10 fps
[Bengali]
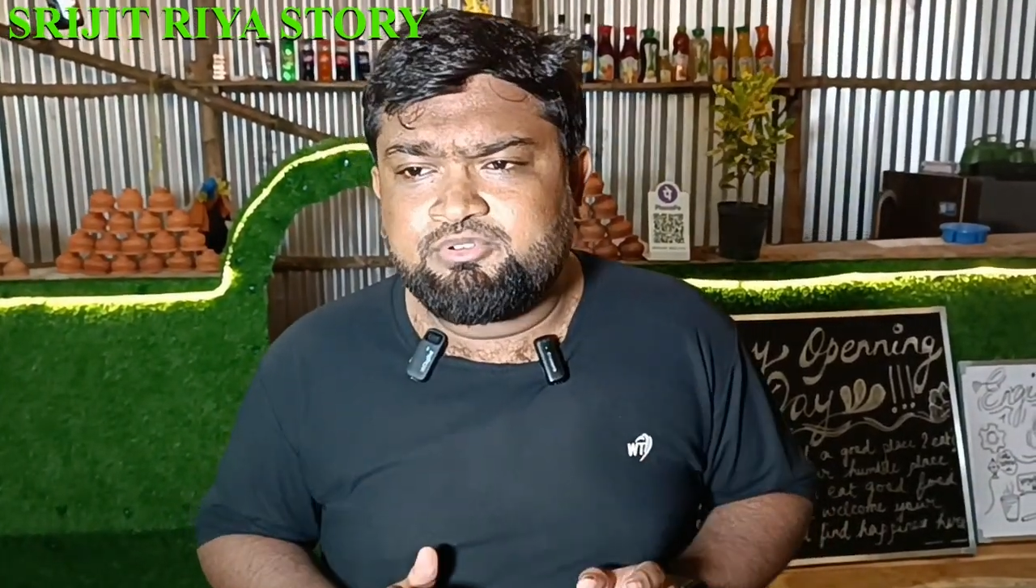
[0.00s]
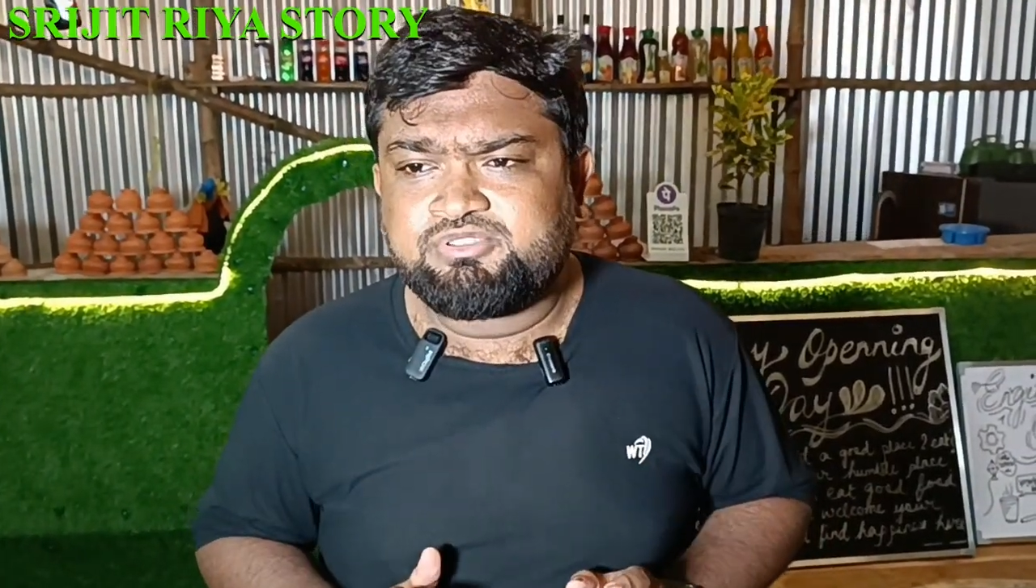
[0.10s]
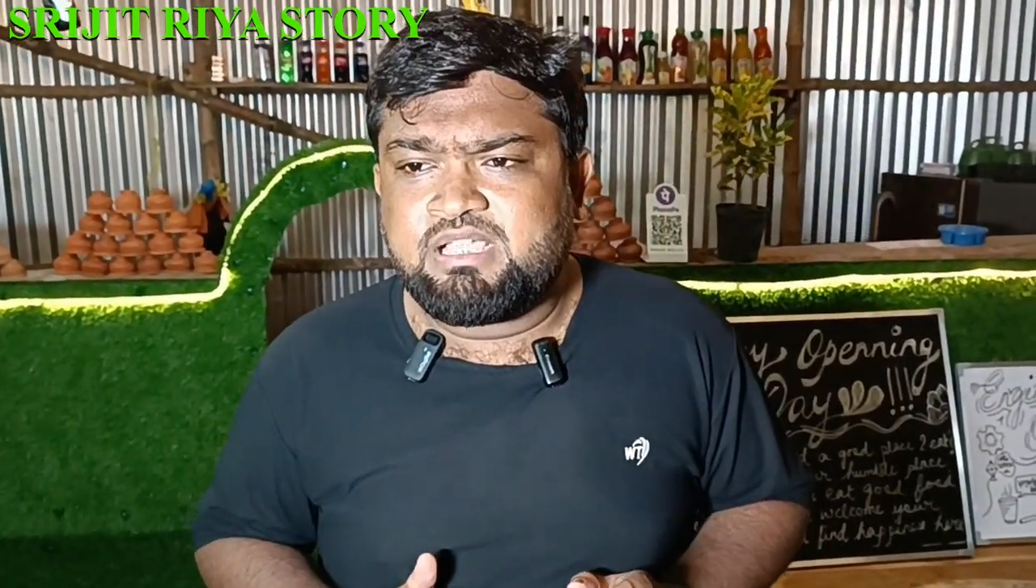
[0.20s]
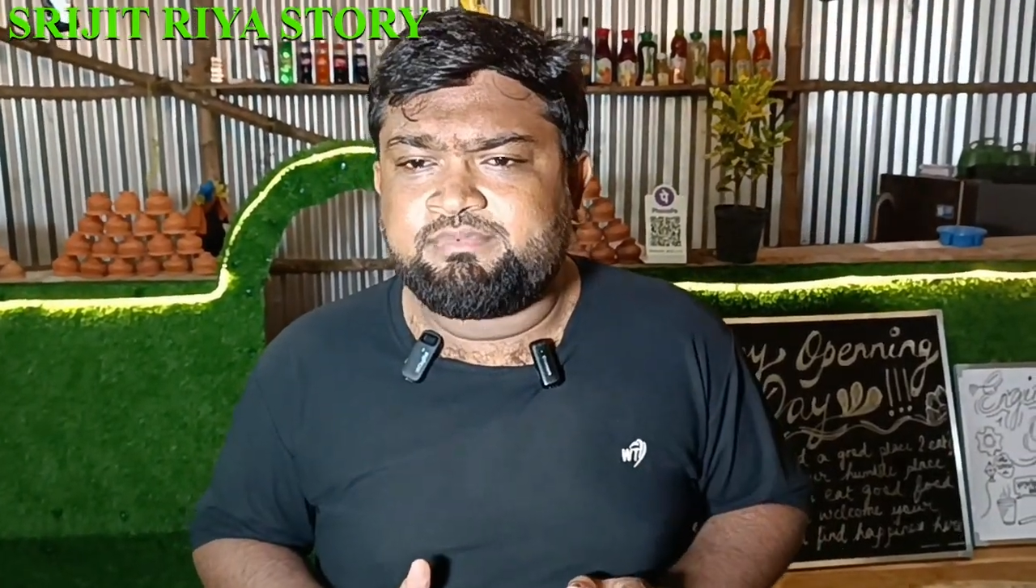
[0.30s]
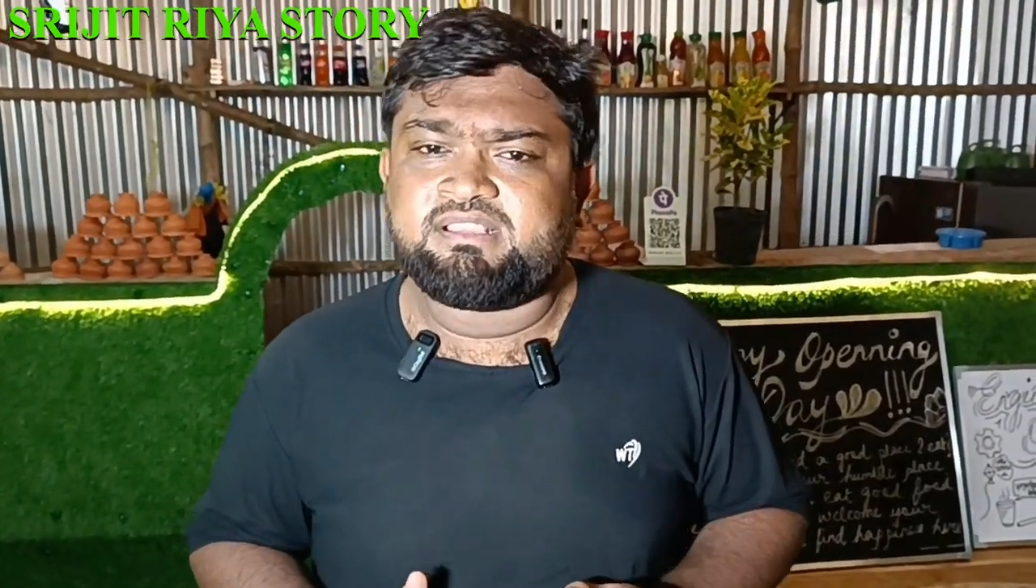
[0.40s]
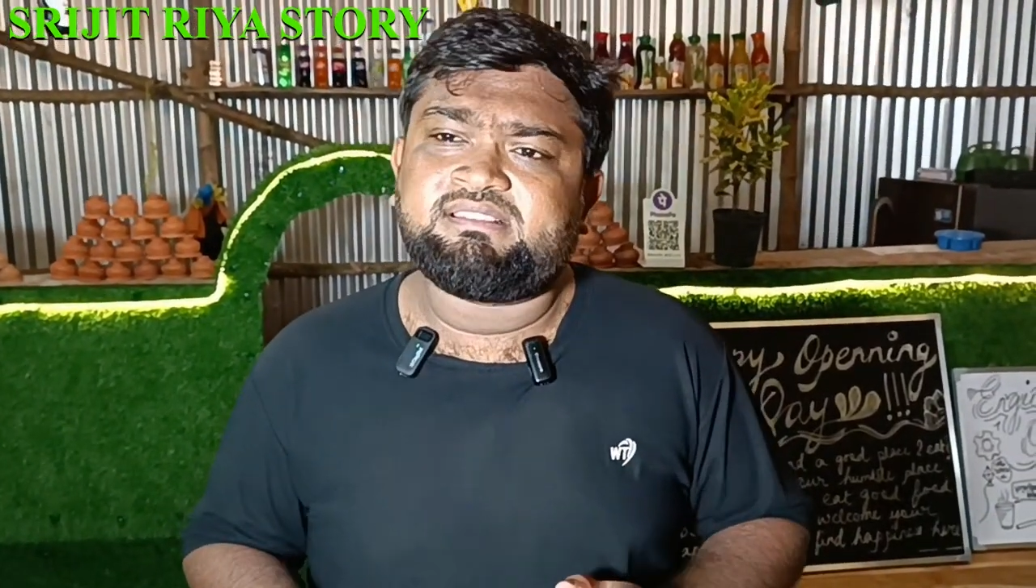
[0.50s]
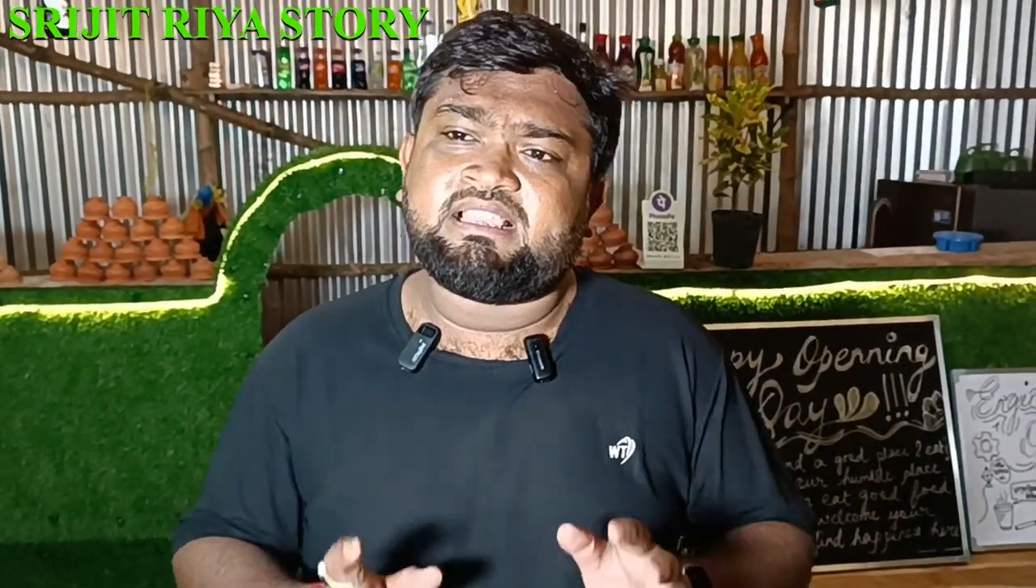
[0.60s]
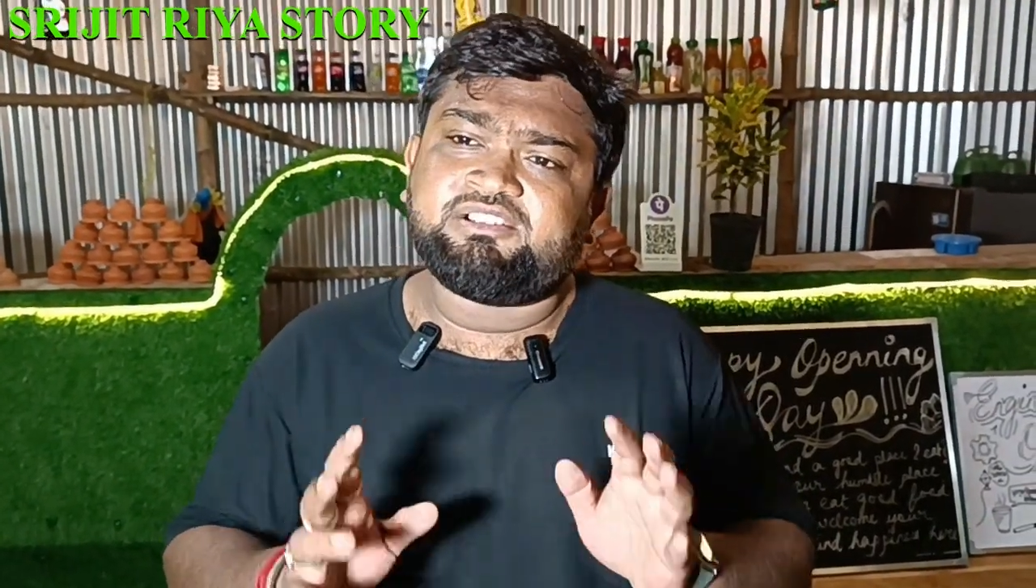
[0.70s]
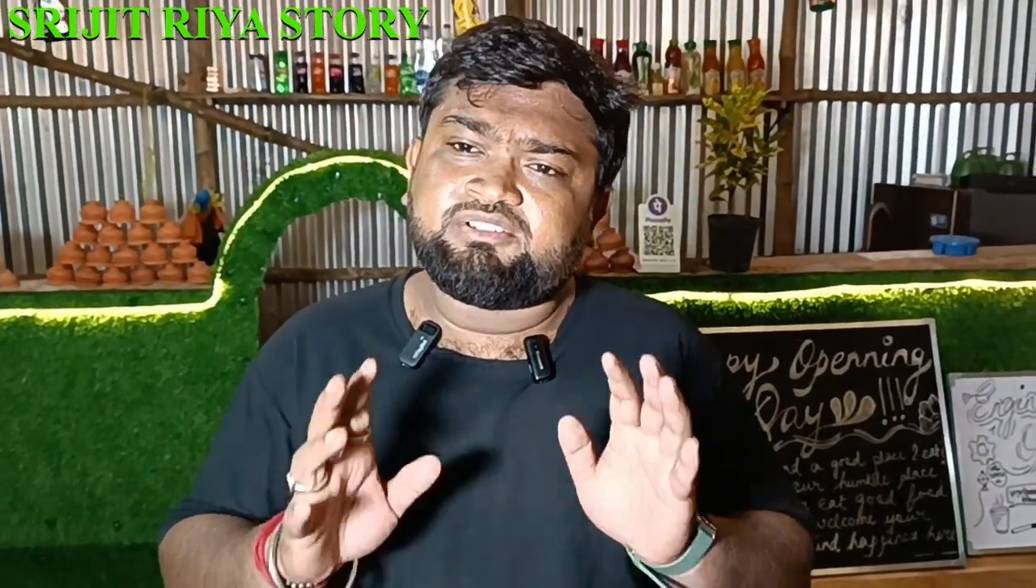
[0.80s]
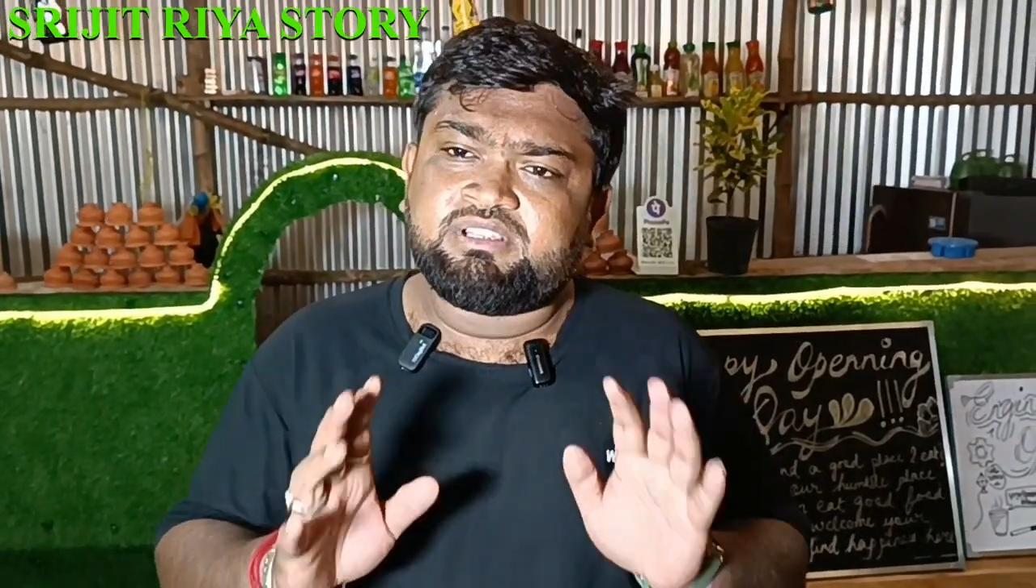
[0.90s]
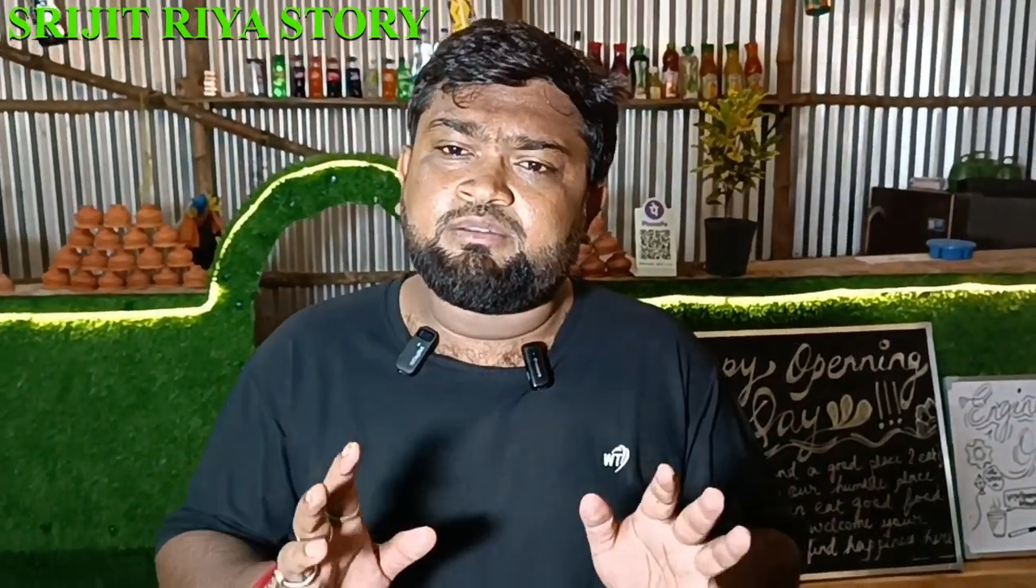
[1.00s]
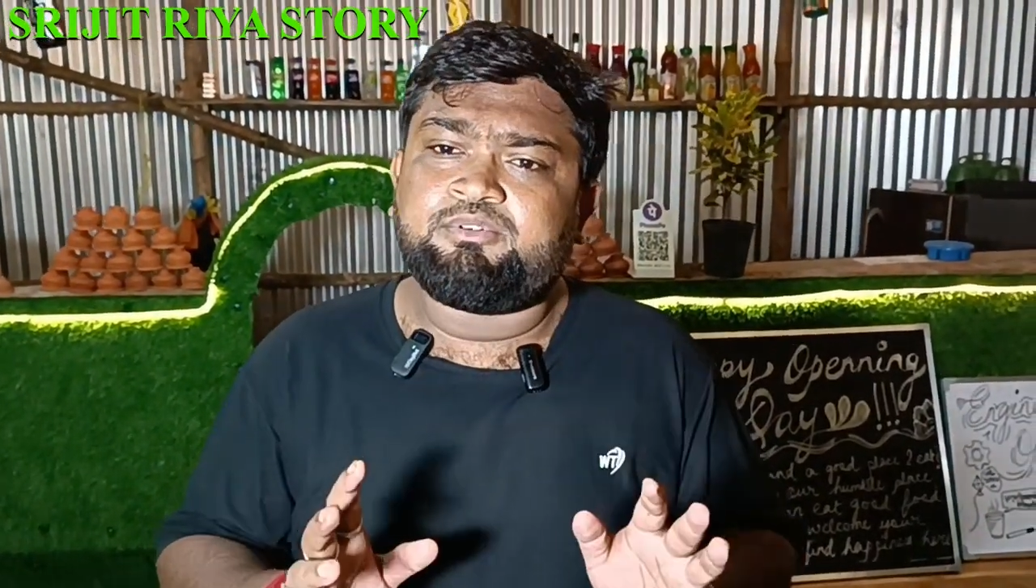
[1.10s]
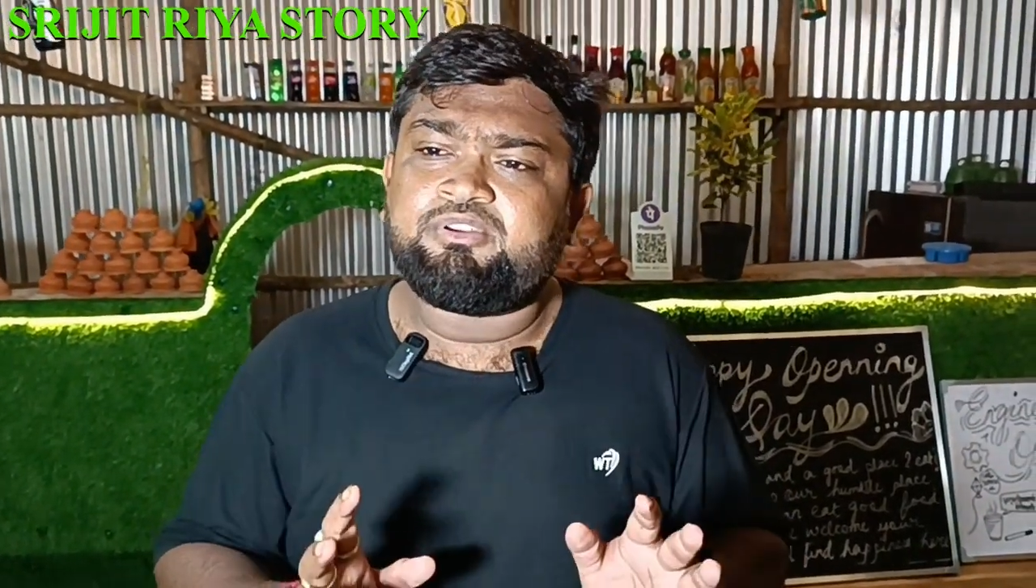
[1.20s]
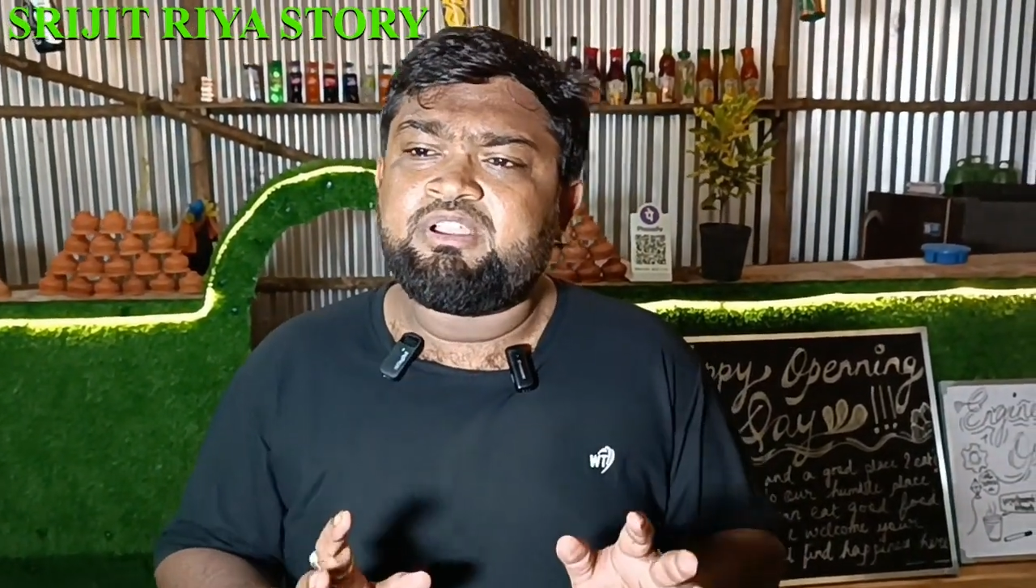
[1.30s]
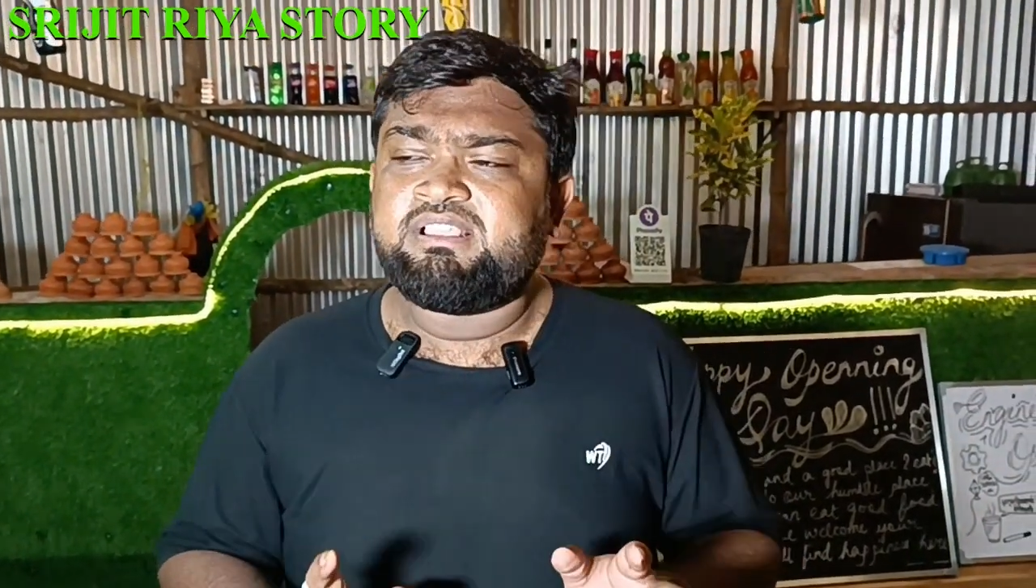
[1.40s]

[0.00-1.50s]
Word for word: অবশ্যই আমি তাদের সাজেশন দেবো